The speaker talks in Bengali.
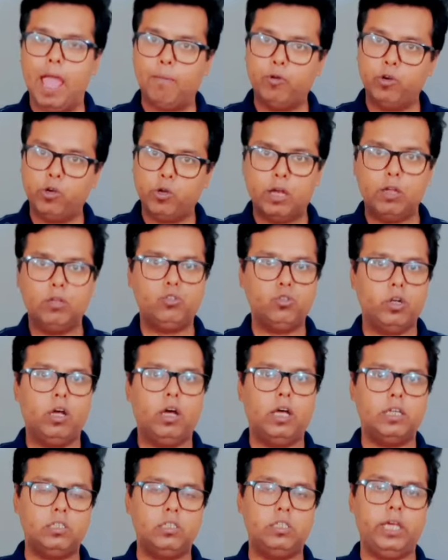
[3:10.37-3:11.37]
এমনও
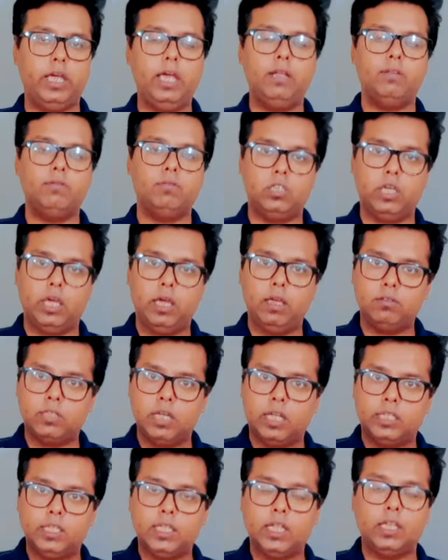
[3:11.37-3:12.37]
আলোচনা আসছে যে
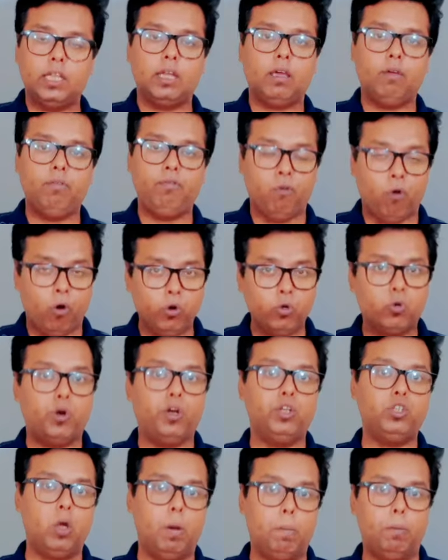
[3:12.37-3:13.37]
যাতে তাদেরকে ফোন
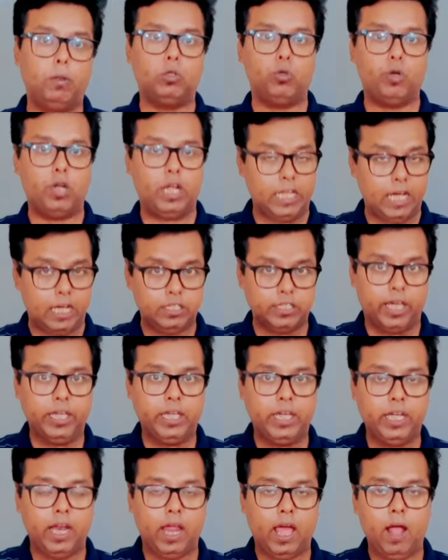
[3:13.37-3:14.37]
করে সম্বর্ধনা দেওয়া
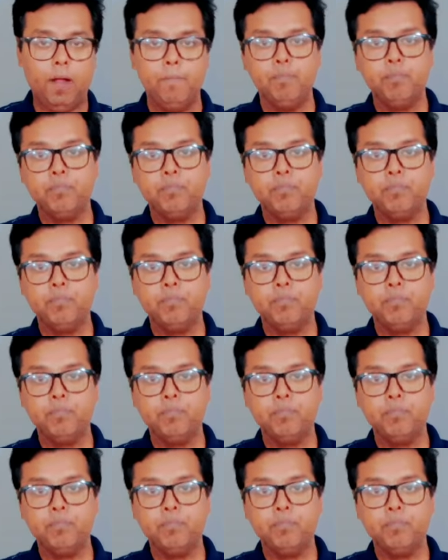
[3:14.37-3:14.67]
যায় কি না